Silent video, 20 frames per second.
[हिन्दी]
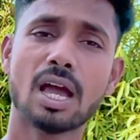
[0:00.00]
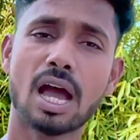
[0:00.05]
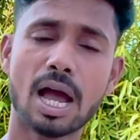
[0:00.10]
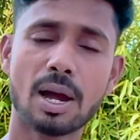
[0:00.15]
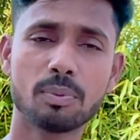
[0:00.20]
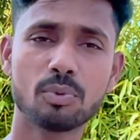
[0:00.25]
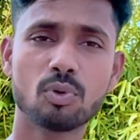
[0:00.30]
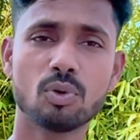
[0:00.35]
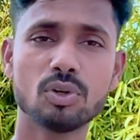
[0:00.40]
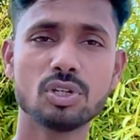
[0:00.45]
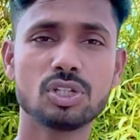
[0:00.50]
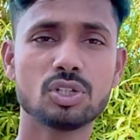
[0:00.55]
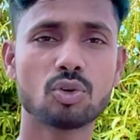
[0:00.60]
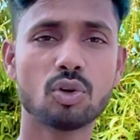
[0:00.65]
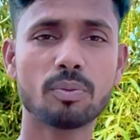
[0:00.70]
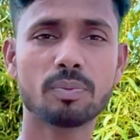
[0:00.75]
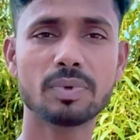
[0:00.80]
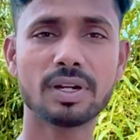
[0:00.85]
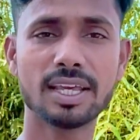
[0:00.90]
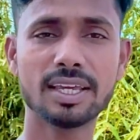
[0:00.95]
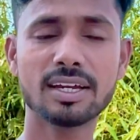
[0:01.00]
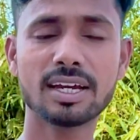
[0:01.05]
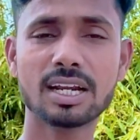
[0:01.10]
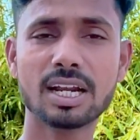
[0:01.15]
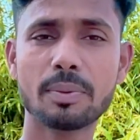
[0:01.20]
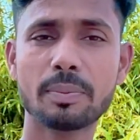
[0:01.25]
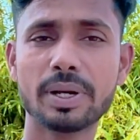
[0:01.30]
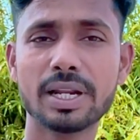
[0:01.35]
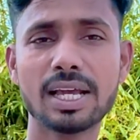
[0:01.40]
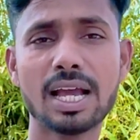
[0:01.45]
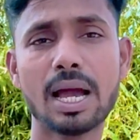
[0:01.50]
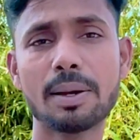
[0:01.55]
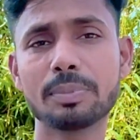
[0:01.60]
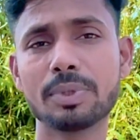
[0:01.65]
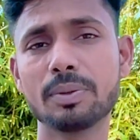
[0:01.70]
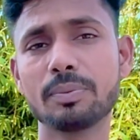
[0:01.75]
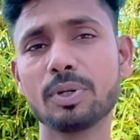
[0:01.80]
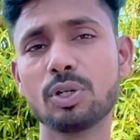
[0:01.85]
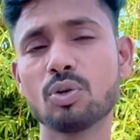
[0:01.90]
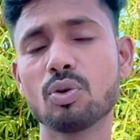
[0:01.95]
आपको स्टॉप नहीं करना पड़ेगा
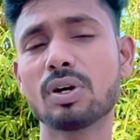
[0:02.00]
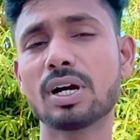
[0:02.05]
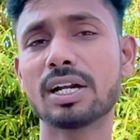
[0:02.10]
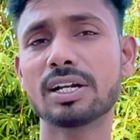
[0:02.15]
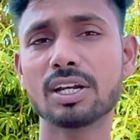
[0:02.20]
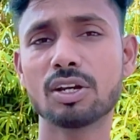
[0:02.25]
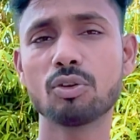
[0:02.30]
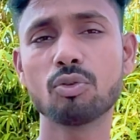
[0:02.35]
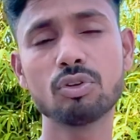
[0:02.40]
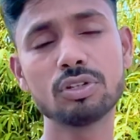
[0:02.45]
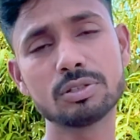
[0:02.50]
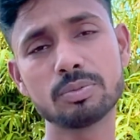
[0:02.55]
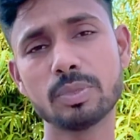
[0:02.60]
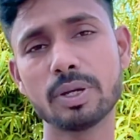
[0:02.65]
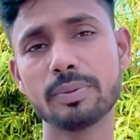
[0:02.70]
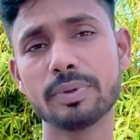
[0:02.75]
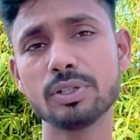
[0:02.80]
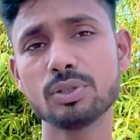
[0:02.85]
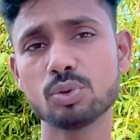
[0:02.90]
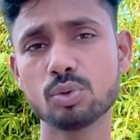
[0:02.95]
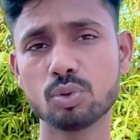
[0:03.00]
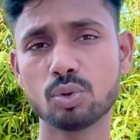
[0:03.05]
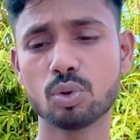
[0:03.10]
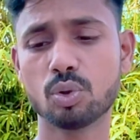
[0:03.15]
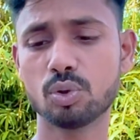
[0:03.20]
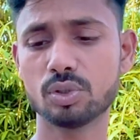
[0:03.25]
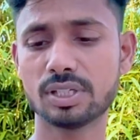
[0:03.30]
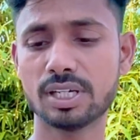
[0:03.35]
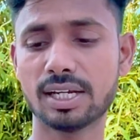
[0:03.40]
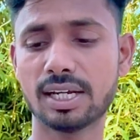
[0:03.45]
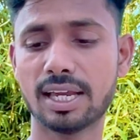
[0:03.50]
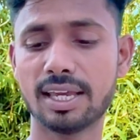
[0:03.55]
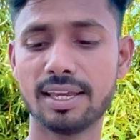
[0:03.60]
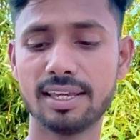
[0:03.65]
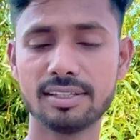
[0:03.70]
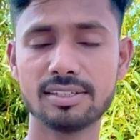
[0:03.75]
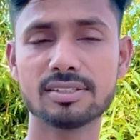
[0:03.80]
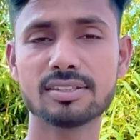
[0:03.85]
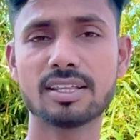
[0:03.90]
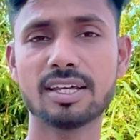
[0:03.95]
आपकी वीडियो कंटिन्यू इसमें भी शूट हो जाएगा
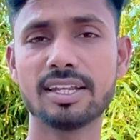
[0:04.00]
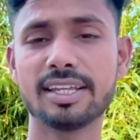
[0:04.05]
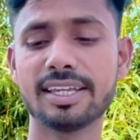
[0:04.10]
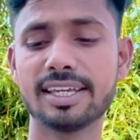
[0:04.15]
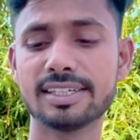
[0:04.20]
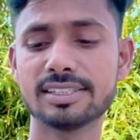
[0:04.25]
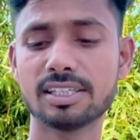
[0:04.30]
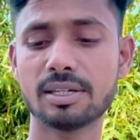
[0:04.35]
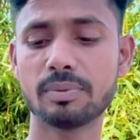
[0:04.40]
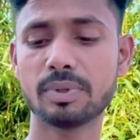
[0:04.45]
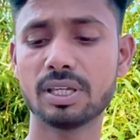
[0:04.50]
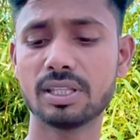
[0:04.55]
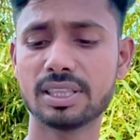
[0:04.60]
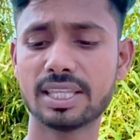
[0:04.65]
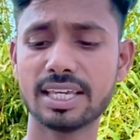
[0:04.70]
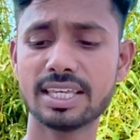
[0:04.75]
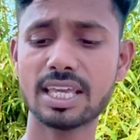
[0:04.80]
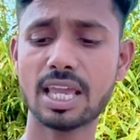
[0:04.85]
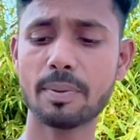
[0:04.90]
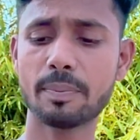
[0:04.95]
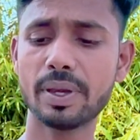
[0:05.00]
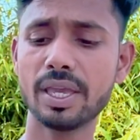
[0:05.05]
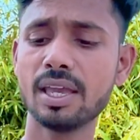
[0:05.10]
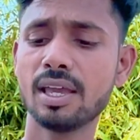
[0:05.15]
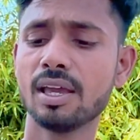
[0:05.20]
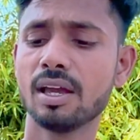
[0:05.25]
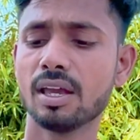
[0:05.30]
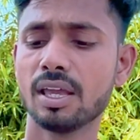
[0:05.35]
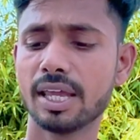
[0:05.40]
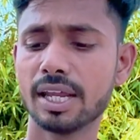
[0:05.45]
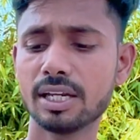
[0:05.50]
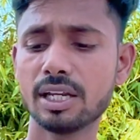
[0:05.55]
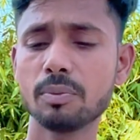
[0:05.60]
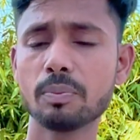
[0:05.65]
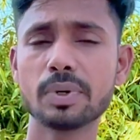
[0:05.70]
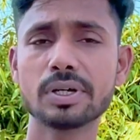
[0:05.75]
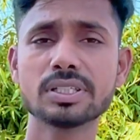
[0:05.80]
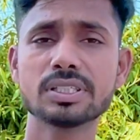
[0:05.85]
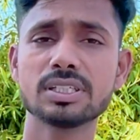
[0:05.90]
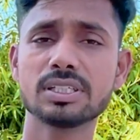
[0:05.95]
इस तरीके से भी देखिए यहाँ पे एट्टी
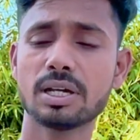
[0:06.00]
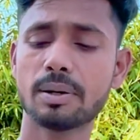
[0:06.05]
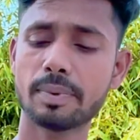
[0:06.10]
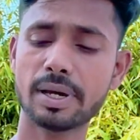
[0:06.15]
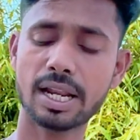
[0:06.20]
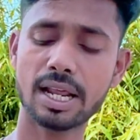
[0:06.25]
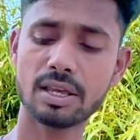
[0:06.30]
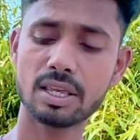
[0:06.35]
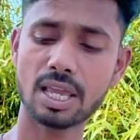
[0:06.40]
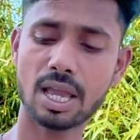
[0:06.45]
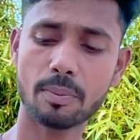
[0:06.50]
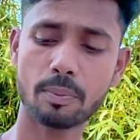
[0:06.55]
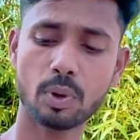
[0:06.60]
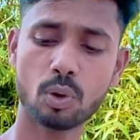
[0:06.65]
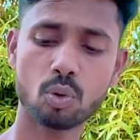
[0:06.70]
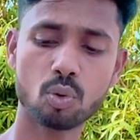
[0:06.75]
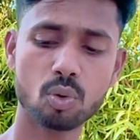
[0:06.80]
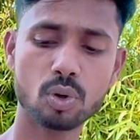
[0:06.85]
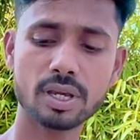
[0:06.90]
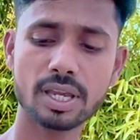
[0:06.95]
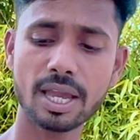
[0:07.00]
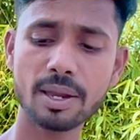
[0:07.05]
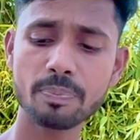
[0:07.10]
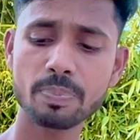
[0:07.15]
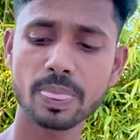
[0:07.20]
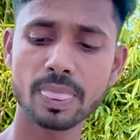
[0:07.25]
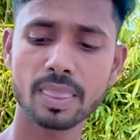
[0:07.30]
परसेंट हमारा यहाँ पर हो गया